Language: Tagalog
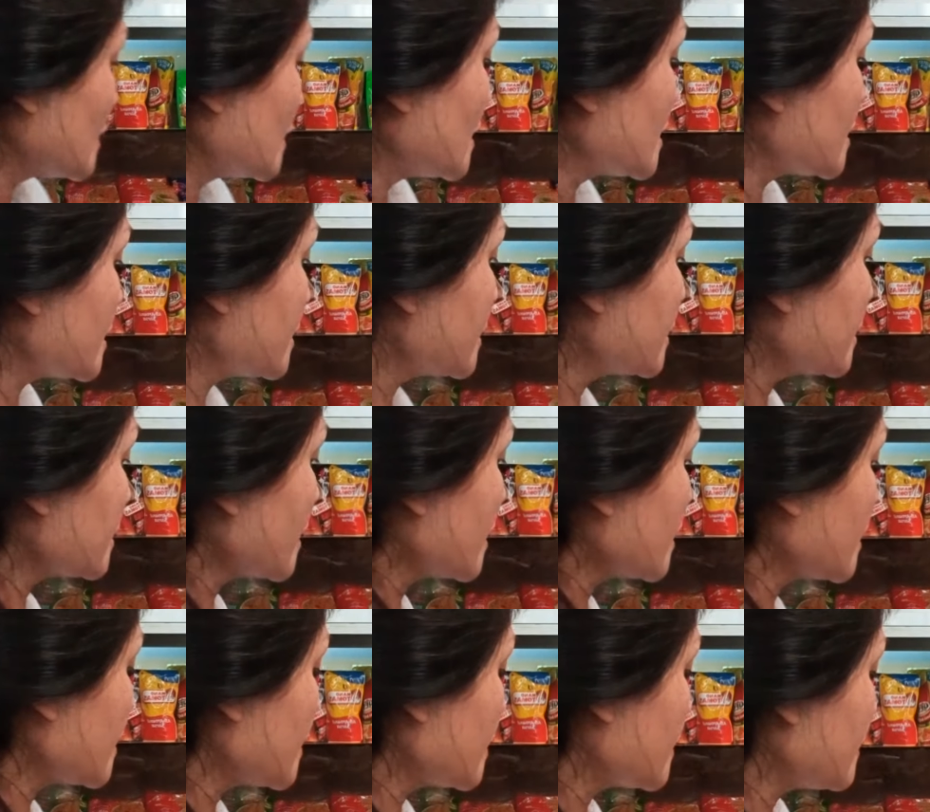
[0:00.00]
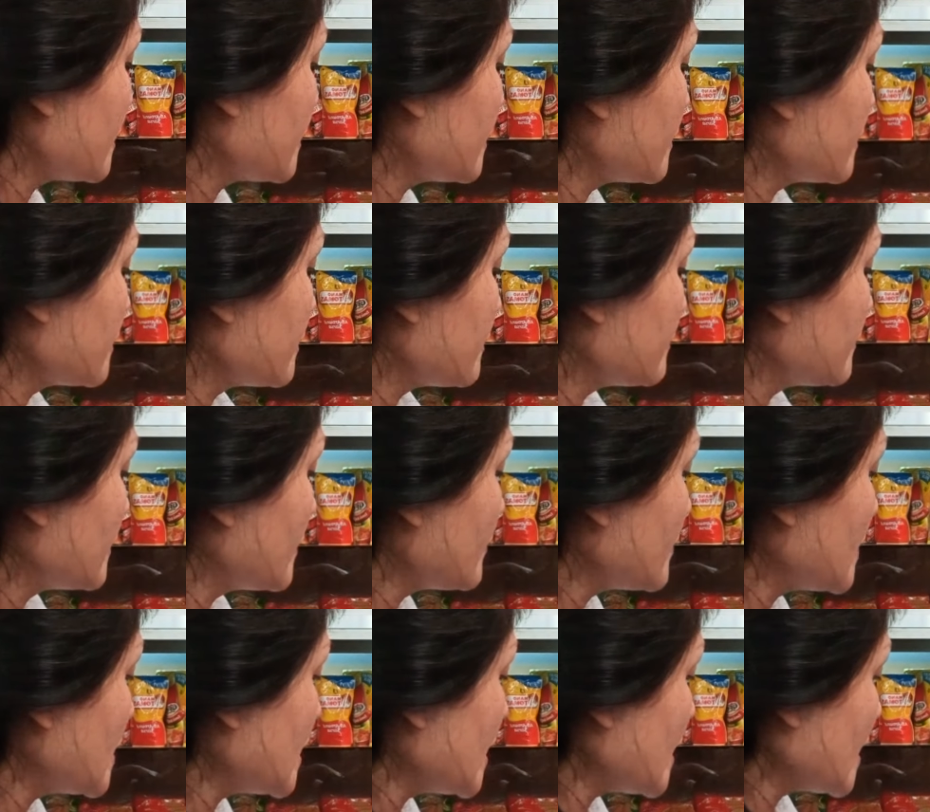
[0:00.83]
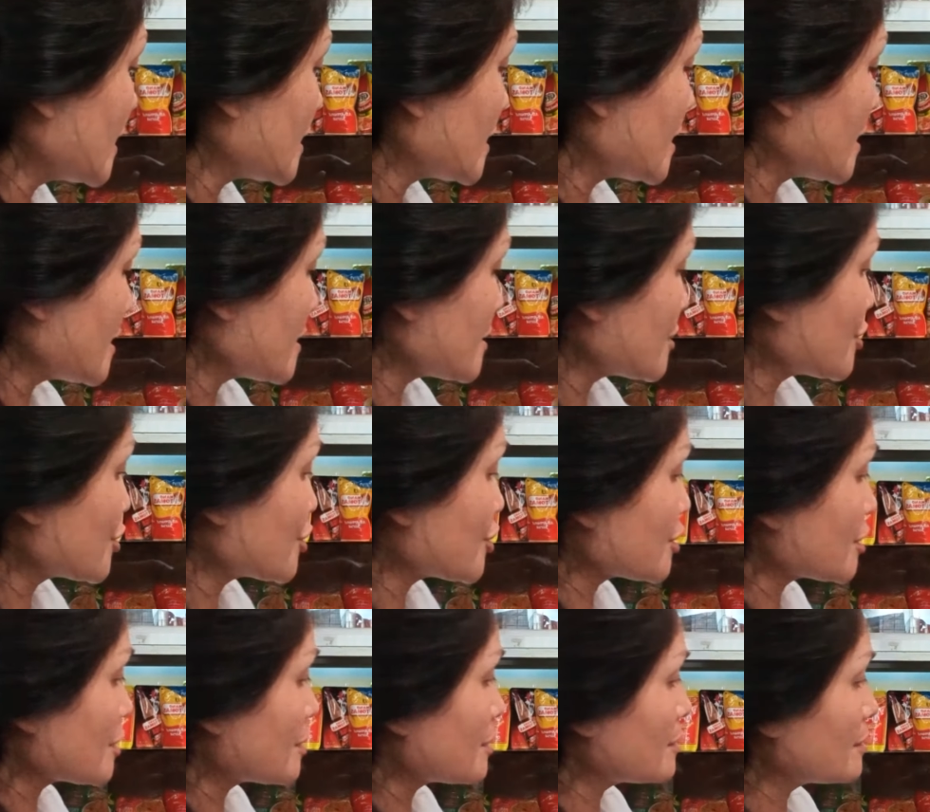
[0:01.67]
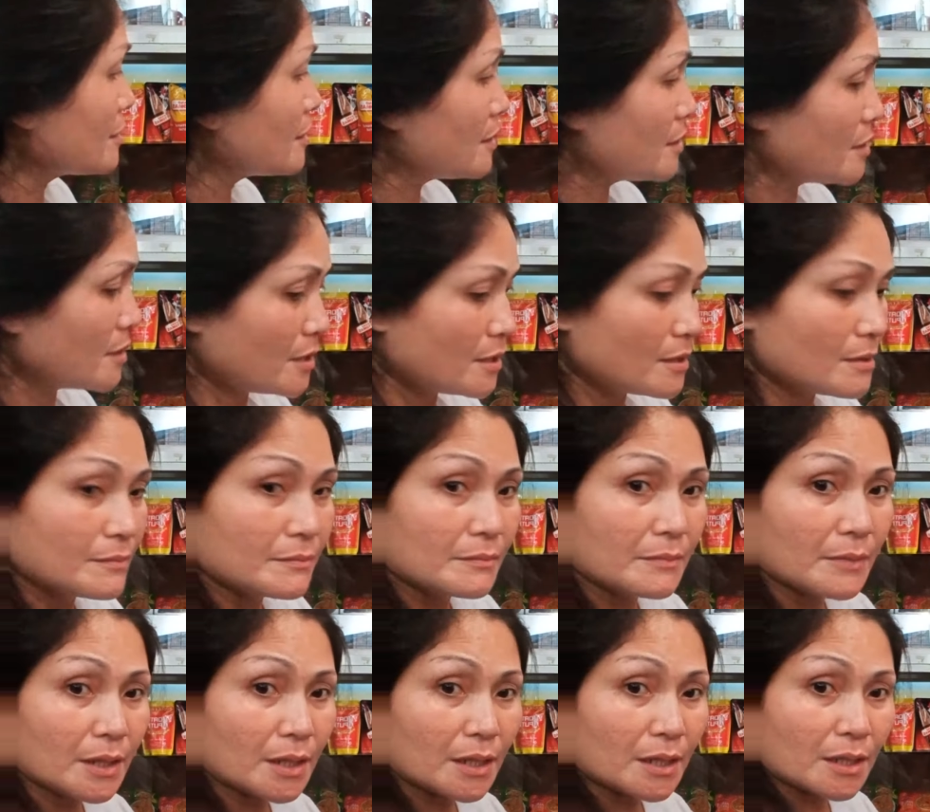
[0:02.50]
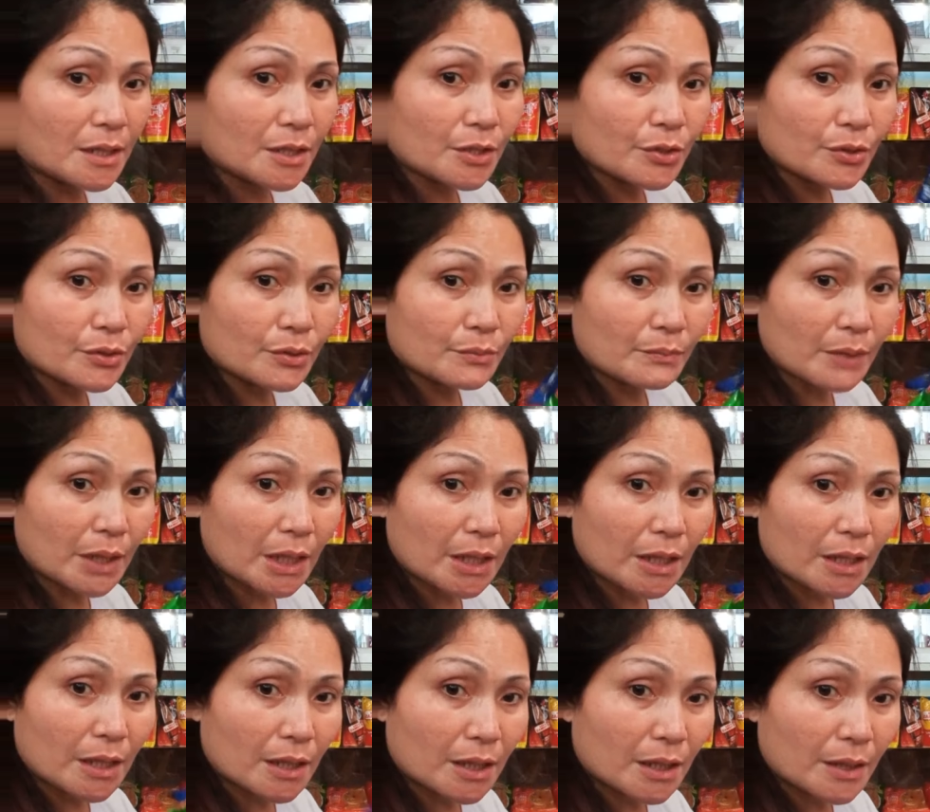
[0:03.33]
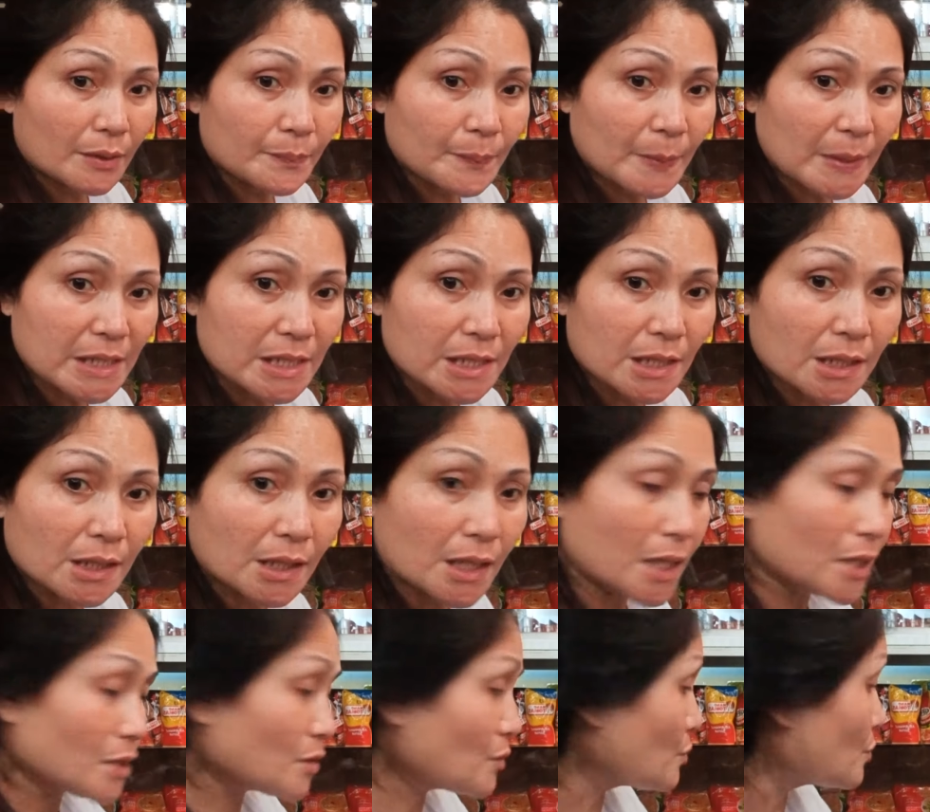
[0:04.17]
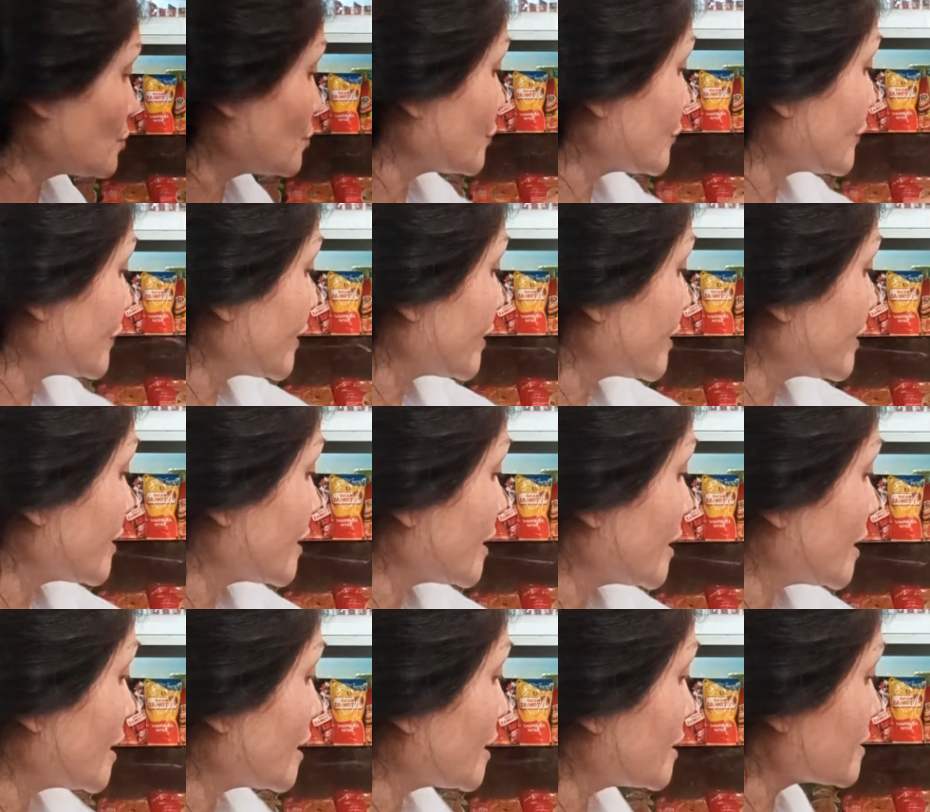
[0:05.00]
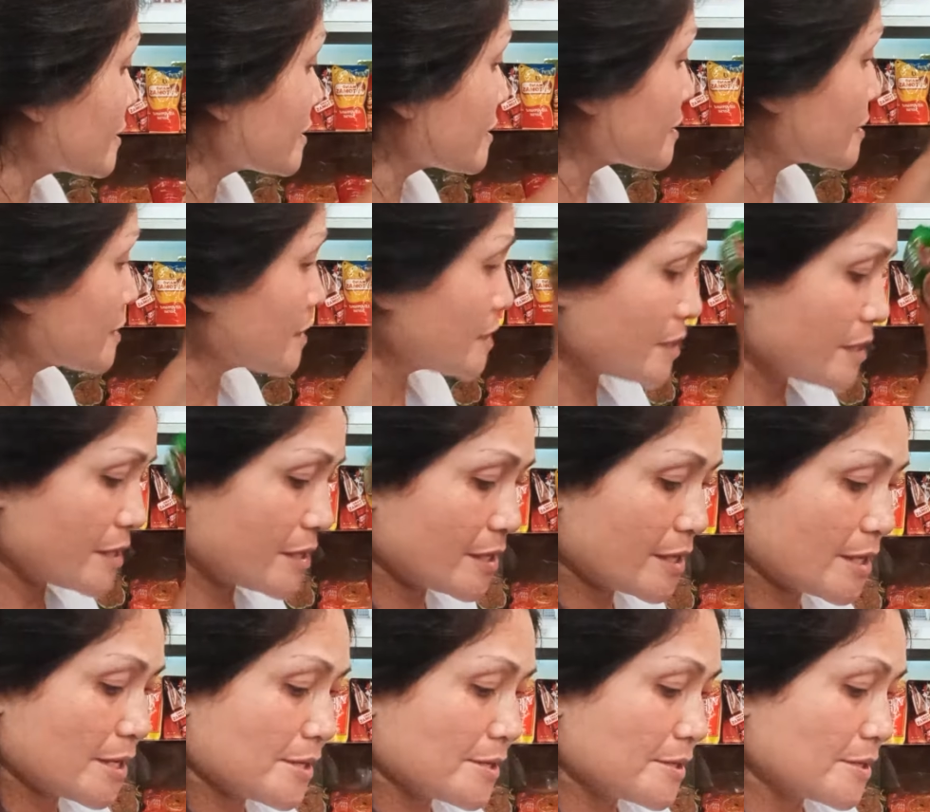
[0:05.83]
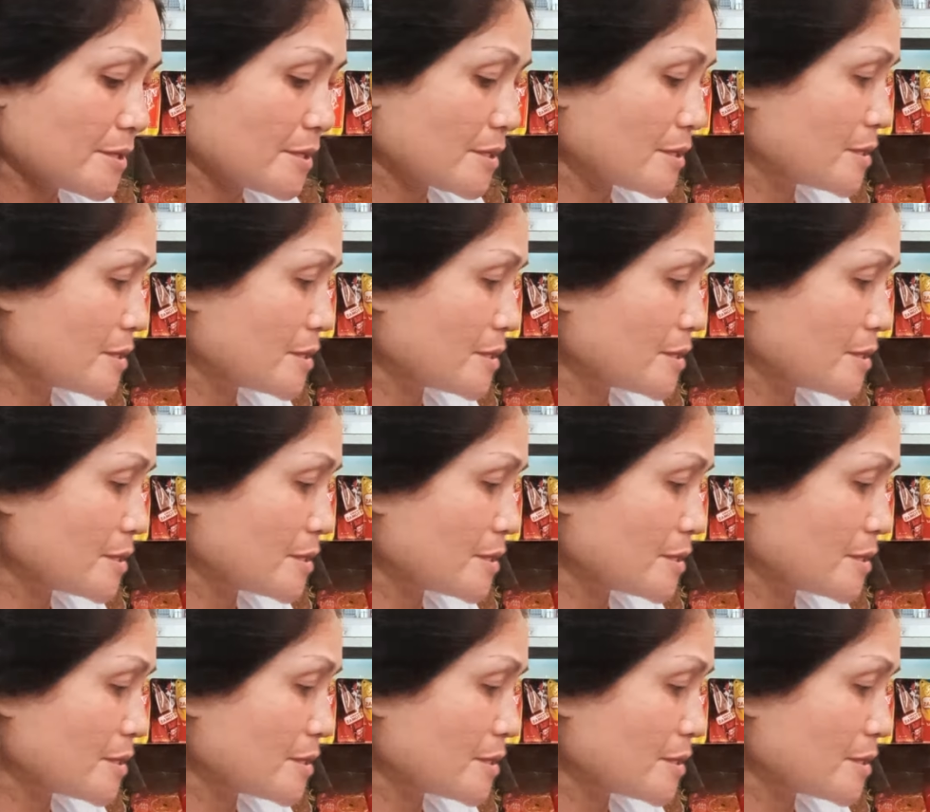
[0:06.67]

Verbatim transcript: kasi madili attach mga mga consistent po noodles ayan